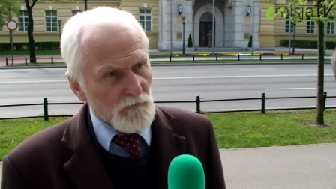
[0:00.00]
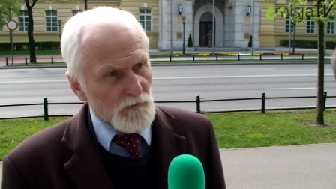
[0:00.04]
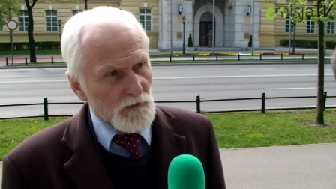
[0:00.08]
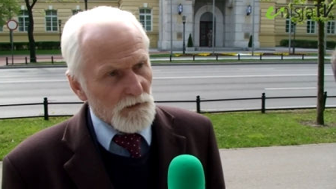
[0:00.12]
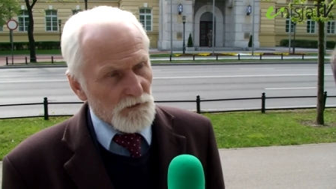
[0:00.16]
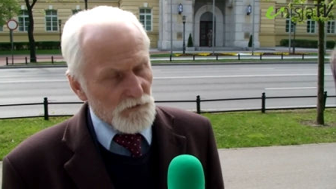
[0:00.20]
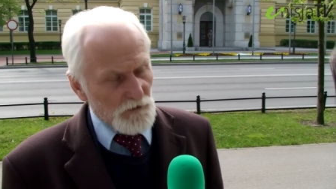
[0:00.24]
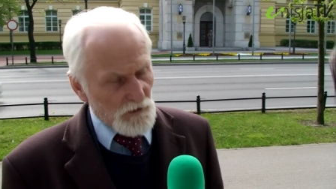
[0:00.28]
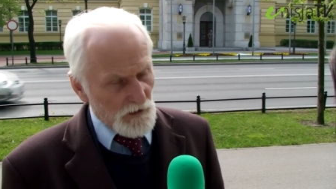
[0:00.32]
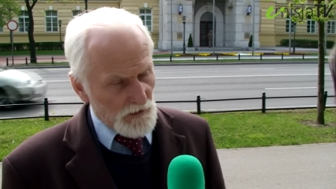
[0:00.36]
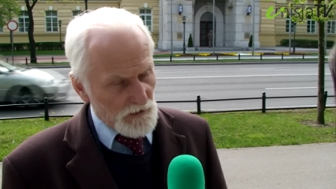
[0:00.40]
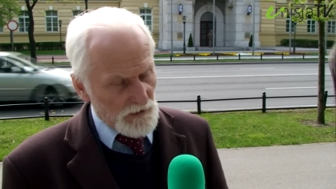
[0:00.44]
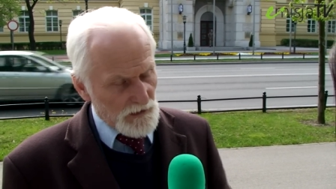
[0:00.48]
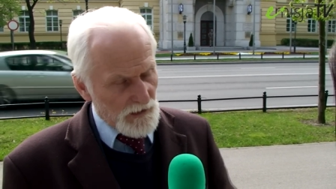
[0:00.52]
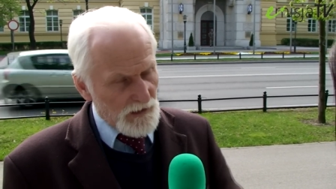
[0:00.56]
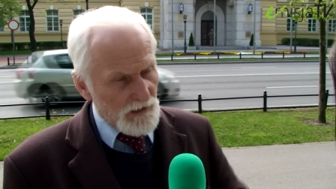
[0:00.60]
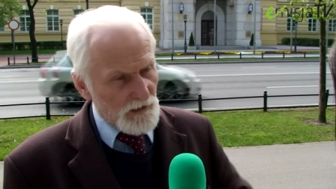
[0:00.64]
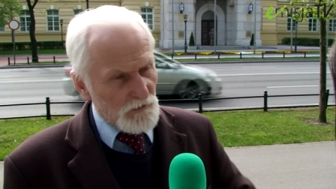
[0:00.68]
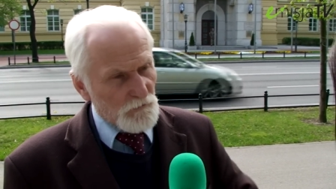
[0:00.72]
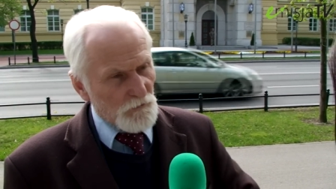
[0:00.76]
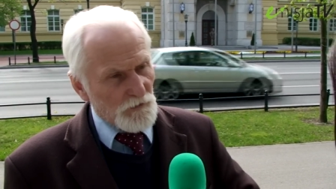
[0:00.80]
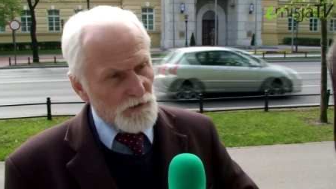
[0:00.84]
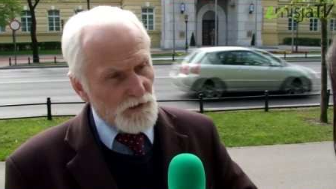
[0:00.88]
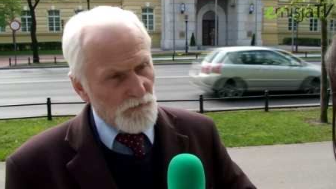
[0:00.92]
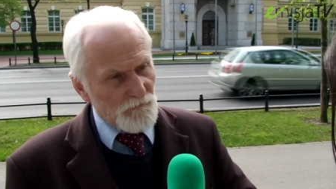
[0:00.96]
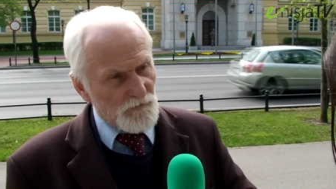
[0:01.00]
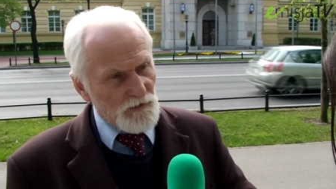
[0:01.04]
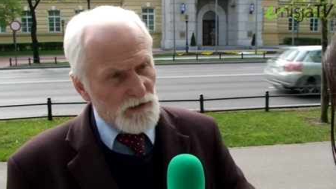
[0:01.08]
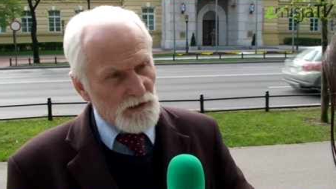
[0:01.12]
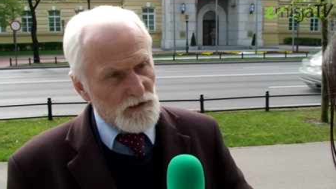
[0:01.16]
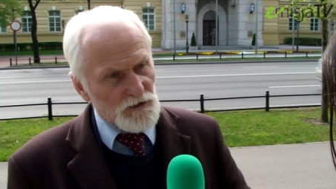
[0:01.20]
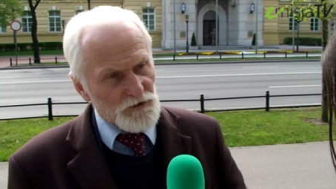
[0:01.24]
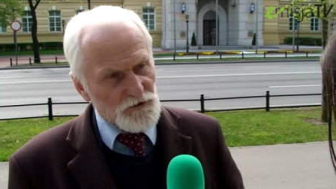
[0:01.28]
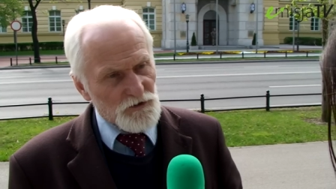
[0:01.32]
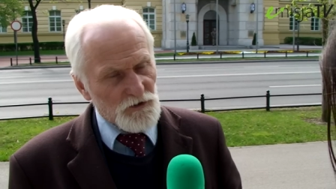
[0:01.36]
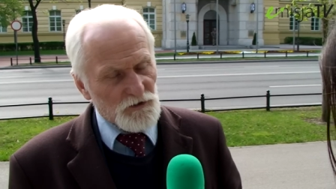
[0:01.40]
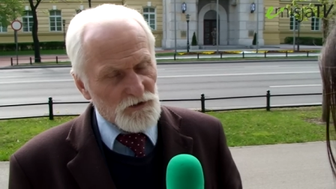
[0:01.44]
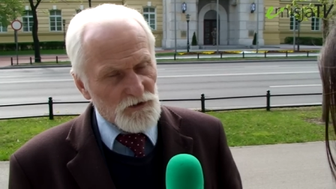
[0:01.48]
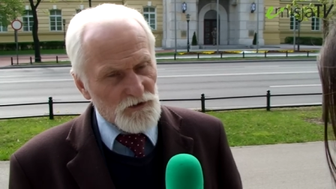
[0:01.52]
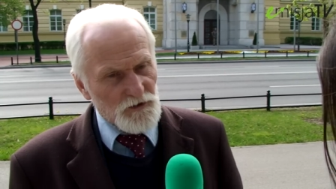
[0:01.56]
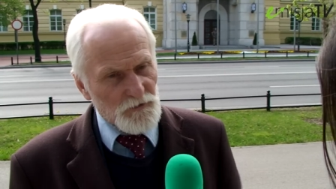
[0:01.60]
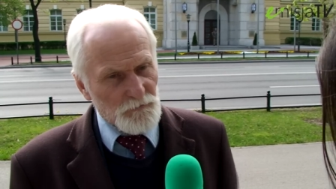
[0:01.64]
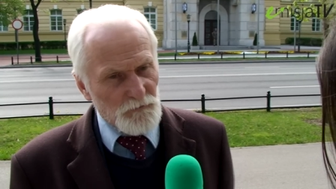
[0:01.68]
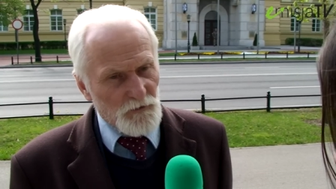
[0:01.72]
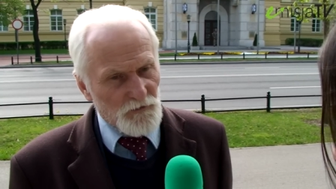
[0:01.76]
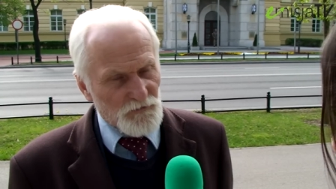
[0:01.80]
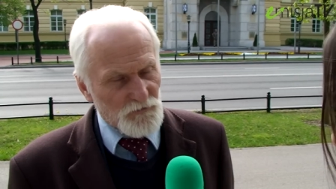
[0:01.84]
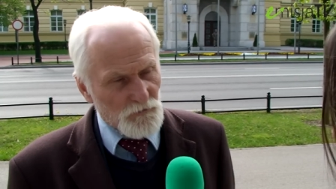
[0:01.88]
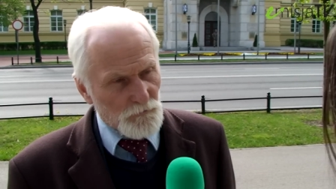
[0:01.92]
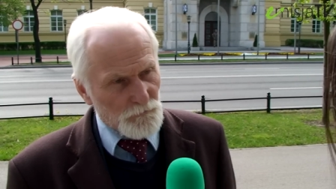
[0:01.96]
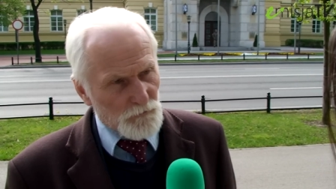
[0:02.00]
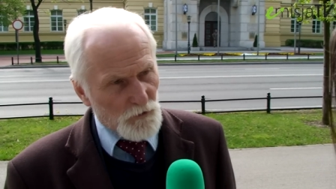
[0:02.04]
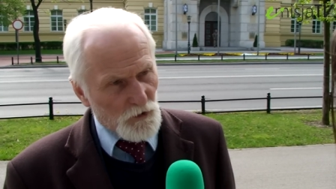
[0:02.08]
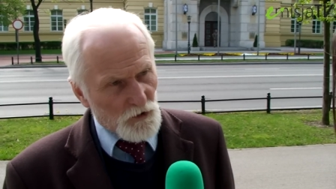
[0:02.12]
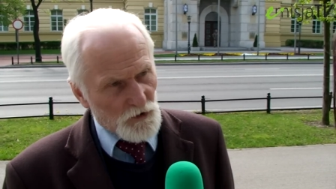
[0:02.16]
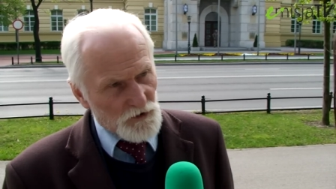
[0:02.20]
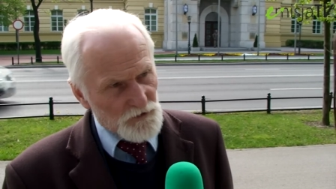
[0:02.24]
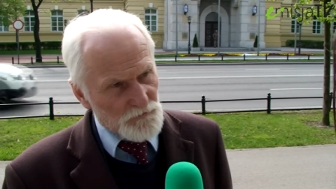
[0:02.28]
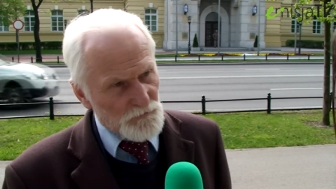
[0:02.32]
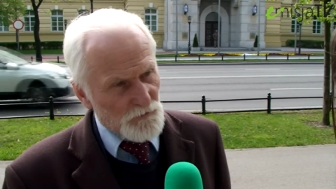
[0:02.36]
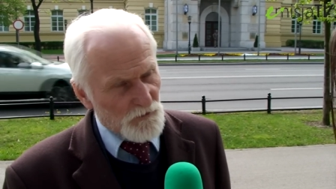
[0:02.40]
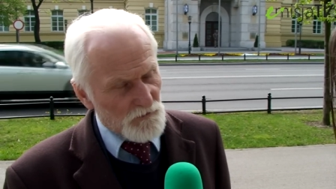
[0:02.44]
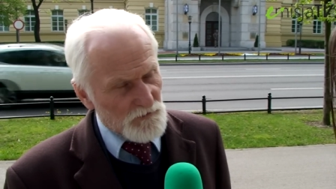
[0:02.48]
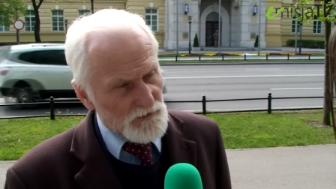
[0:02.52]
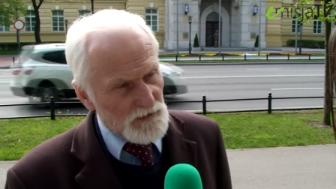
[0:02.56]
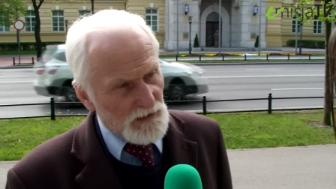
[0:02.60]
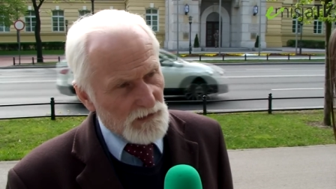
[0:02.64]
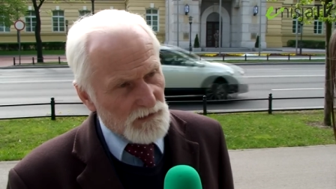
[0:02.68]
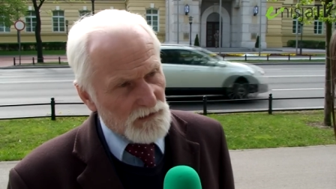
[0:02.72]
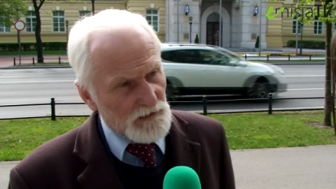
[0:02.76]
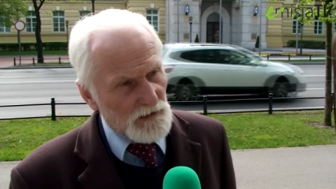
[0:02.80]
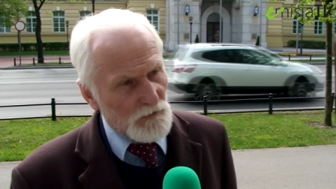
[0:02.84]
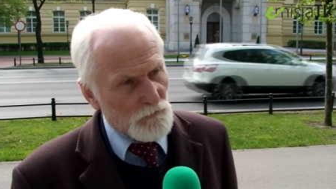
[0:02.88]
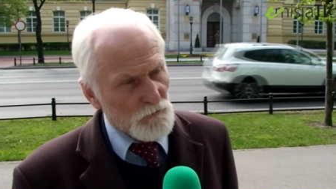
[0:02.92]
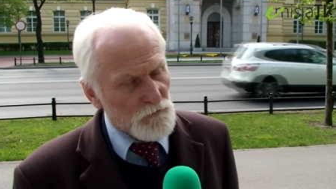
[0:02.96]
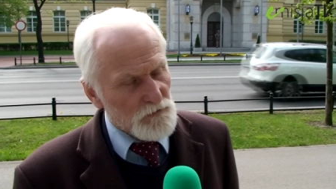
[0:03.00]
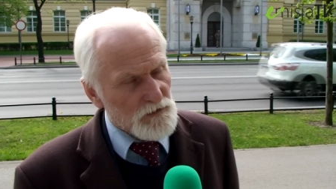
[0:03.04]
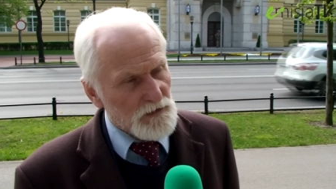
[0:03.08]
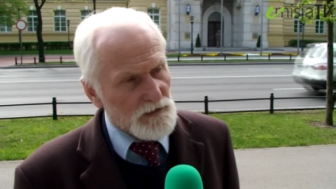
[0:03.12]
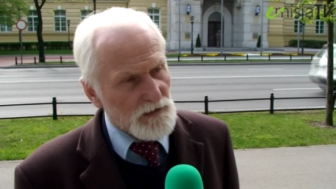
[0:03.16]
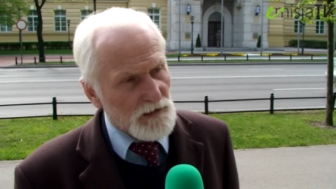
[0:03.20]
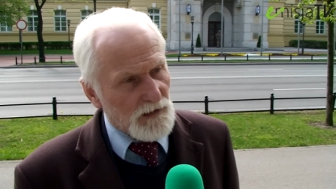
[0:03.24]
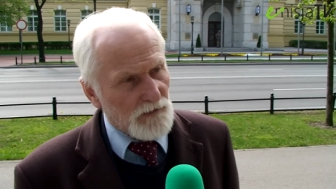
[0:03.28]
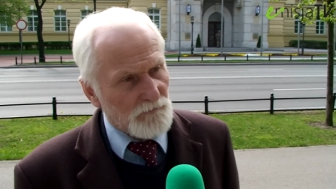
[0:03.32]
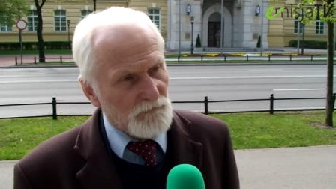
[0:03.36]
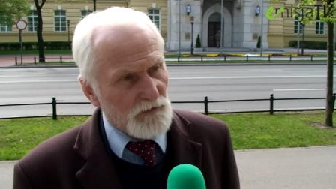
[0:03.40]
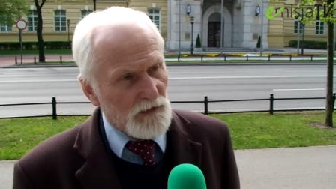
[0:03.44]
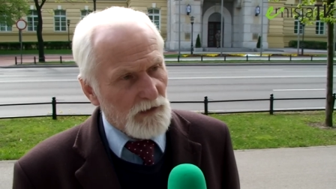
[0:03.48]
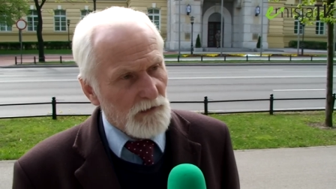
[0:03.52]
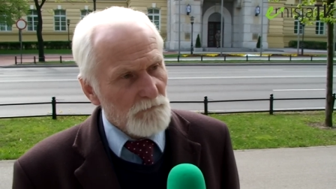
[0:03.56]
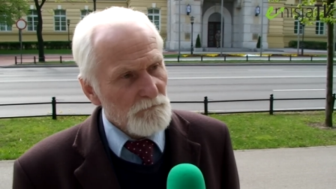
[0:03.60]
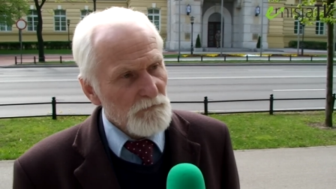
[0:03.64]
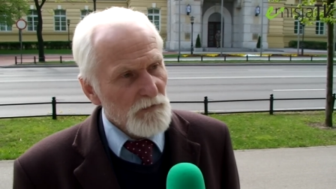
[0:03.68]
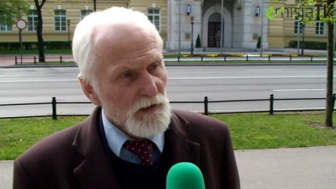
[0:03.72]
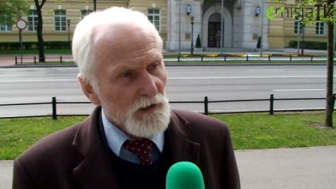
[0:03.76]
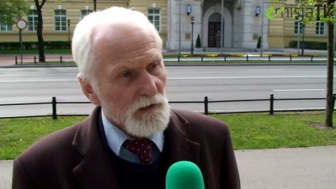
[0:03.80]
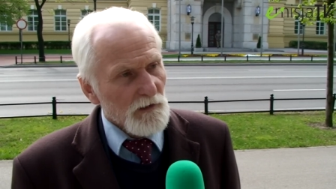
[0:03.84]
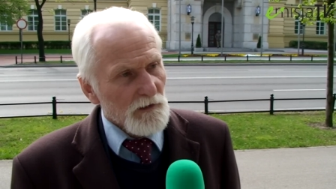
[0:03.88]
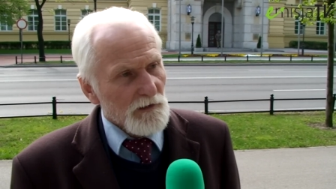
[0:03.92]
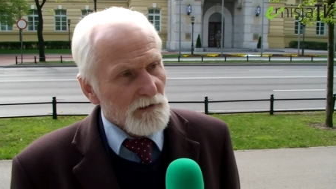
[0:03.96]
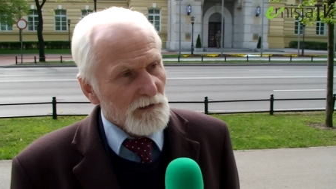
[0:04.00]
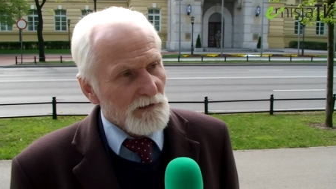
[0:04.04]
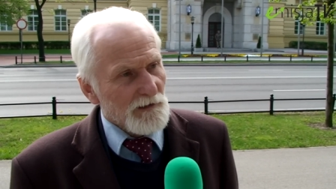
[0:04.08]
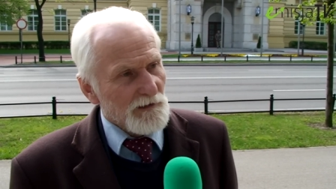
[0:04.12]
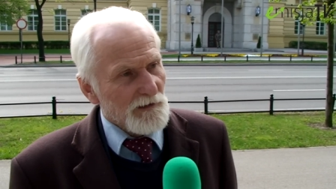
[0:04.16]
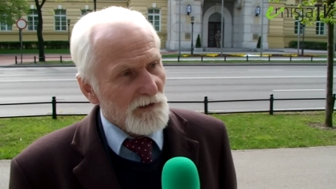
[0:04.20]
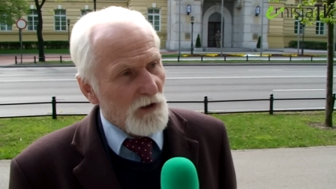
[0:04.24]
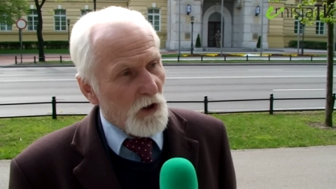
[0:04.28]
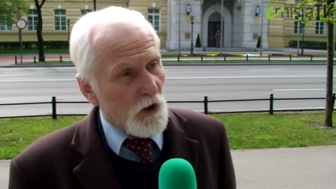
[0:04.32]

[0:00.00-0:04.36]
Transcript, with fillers: nie reaguje w należyty sposób, bo choćby ostatnia ustawa Y,